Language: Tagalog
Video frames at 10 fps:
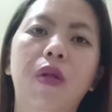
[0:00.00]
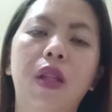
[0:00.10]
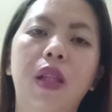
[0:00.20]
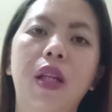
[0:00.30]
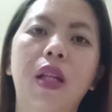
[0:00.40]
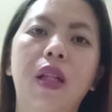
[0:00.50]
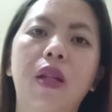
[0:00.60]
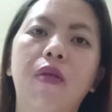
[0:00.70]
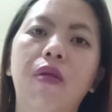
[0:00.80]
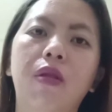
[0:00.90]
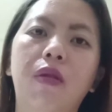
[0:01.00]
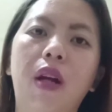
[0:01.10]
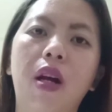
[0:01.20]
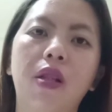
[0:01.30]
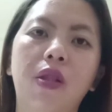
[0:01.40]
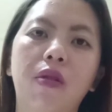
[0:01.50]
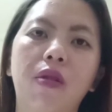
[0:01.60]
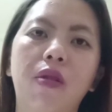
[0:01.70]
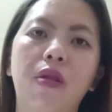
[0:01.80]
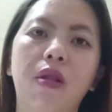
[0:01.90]
hindi naging good yung
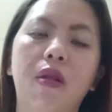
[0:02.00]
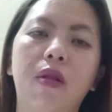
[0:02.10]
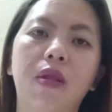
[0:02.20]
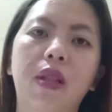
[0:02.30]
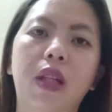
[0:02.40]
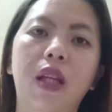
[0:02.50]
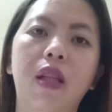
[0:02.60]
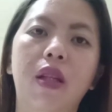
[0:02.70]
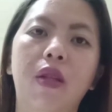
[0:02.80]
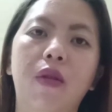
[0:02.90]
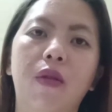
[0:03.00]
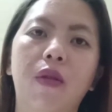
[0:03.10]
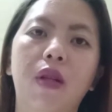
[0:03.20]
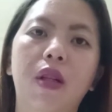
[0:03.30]
reactions ng skin ninyo,